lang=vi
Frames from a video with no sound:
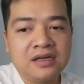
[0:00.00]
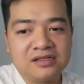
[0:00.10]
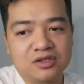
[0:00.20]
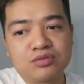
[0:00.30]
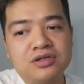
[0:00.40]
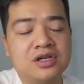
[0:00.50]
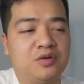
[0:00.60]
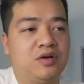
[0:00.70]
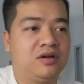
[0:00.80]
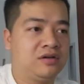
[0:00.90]
Giống như
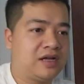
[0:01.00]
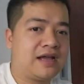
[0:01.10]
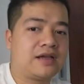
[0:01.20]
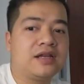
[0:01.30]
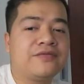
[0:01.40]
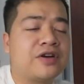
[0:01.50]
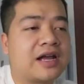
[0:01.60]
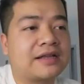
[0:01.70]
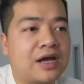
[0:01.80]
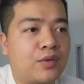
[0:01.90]
kiểu ở các cái lĩnh vực
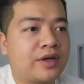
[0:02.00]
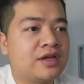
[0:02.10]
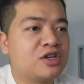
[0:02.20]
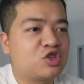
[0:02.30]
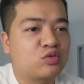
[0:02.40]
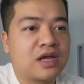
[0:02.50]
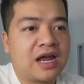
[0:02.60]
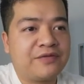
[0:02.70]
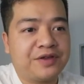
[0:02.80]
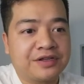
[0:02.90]
khác nhau ấy, chúng ta
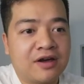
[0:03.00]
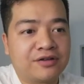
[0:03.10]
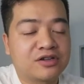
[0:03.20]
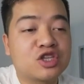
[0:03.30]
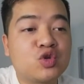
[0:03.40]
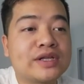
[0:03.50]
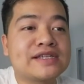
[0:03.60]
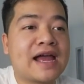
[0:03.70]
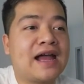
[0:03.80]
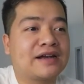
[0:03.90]
hay phải nhờ những chuyên
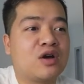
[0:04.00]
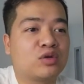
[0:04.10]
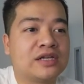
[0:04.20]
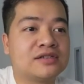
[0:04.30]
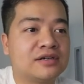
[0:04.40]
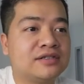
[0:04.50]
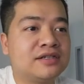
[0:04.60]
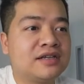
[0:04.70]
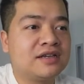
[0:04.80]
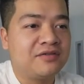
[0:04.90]
gia hàng đầu thế giới
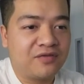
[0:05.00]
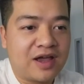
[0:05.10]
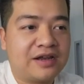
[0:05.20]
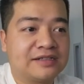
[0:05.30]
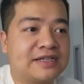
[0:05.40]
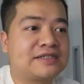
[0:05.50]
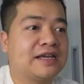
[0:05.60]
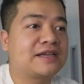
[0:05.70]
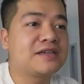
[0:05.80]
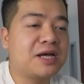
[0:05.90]
về để chia
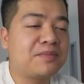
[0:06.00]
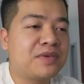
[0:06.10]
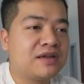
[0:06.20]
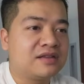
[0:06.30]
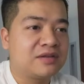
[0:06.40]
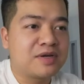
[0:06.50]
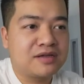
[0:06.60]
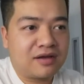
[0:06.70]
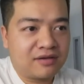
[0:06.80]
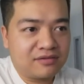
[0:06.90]
sẻ kinh nghiệm. Thì bây
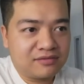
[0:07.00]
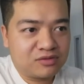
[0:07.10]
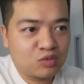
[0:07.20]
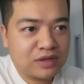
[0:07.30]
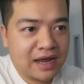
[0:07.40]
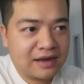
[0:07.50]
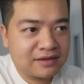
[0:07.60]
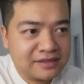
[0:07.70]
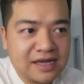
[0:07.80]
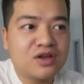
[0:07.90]
giờ chúng ta
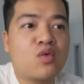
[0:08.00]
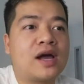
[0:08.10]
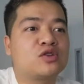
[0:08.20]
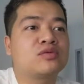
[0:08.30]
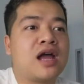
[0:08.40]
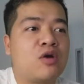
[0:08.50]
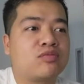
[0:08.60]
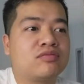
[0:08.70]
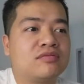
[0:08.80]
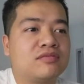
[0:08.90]
đi ra nước ngoài chúng ta
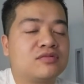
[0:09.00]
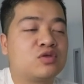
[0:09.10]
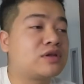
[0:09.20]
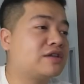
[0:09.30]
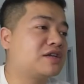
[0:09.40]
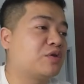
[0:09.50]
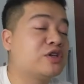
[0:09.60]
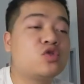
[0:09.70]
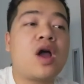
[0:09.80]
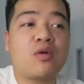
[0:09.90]
học, chúng ta như kiểu
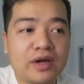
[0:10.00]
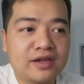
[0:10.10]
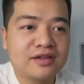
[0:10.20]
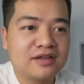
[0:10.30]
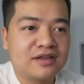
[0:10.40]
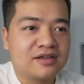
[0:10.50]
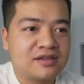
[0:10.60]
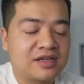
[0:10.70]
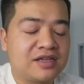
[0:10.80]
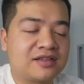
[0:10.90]
đi du học ấy,
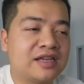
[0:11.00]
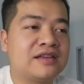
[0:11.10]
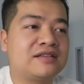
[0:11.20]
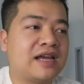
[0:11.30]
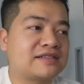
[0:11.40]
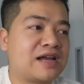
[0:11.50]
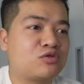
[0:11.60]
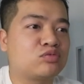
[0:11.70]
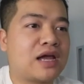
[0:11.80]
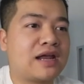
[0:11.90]
thì tại
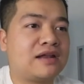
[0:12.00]
sao chúng ta